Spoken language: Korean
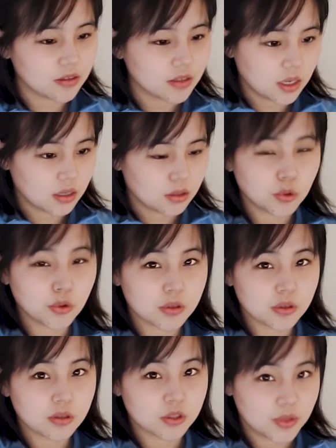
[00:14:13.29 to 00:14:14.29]
어,
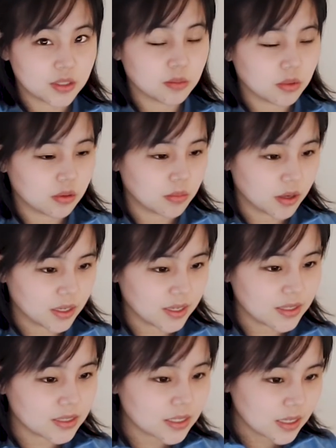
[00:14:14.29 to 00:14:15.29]
Total Addressable
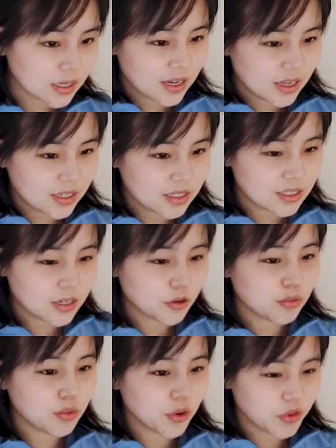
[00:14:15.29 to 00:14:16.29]
Market. 아, 이 시장
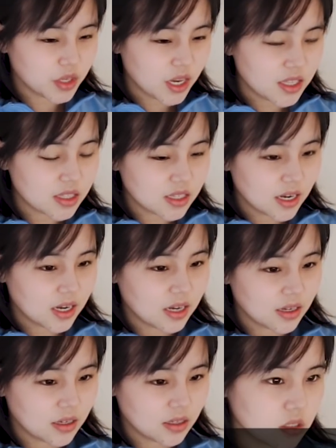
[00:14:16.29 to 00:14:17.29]
규모를 어떻게
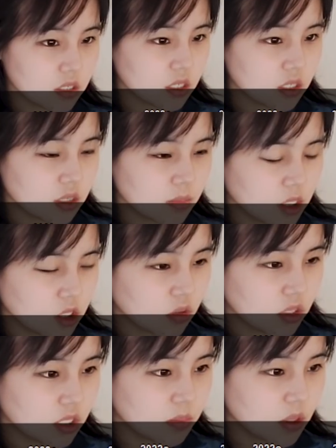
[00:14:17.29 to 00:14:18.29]
했느냐. 지금
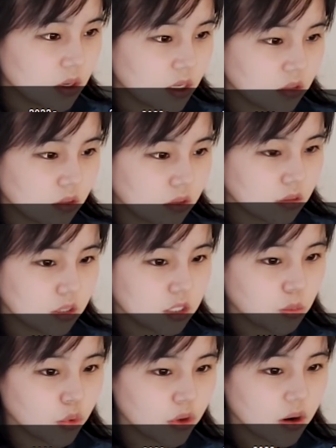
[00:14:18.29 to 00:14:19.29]
2020년에서
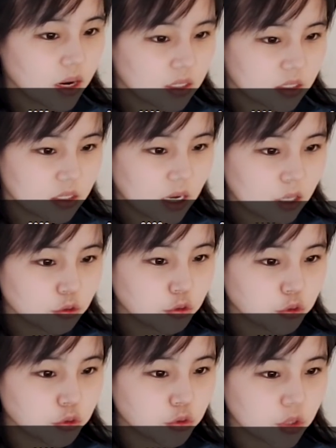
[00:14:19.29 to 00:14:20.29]
2025년까지
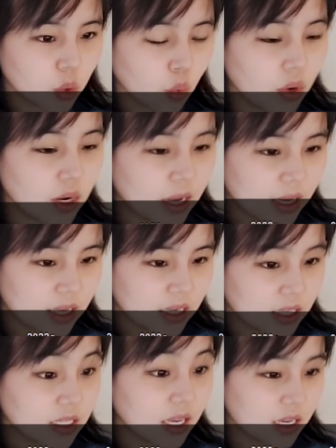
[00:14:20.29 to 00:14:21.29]
한국의 온라인
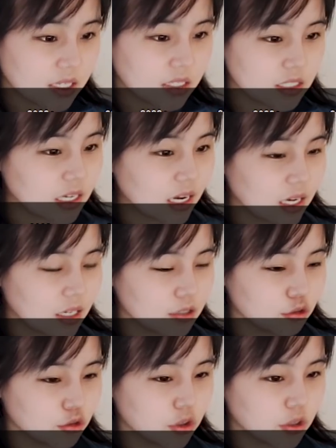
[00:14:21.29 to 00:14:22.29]
리테일 시장을
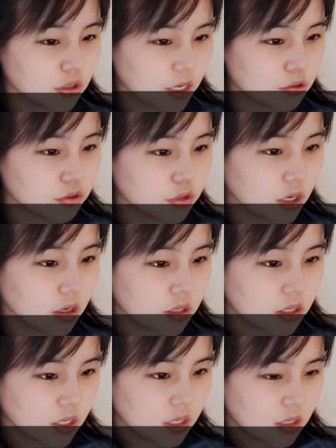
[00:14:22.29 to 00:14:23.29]
추정을 했고요.